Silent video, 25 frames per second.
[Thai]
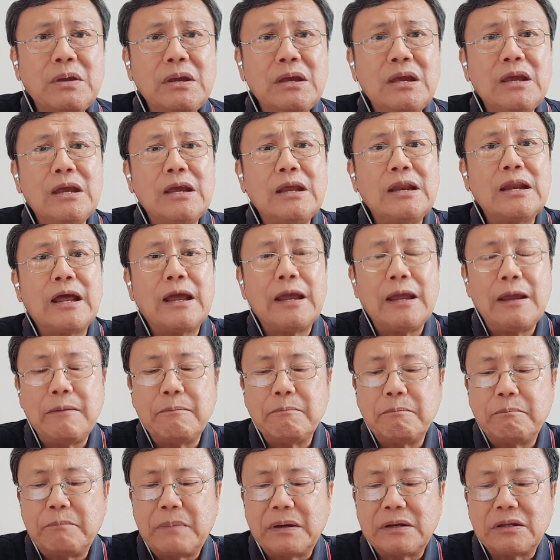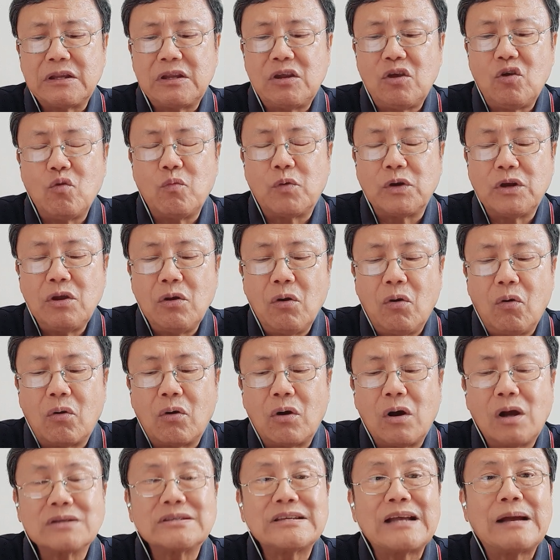พีในมัทธิวบทที่
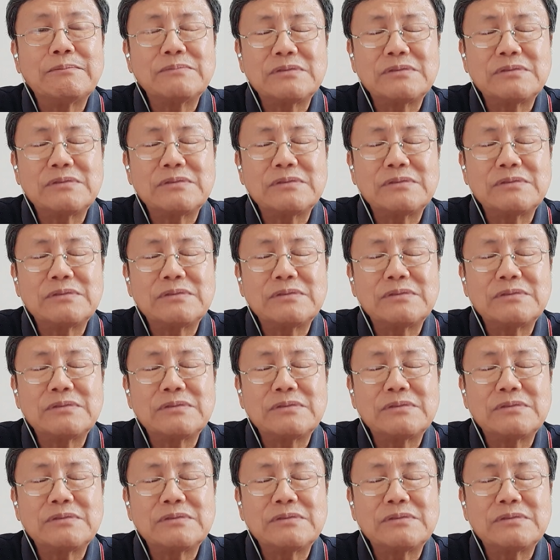6ข้อ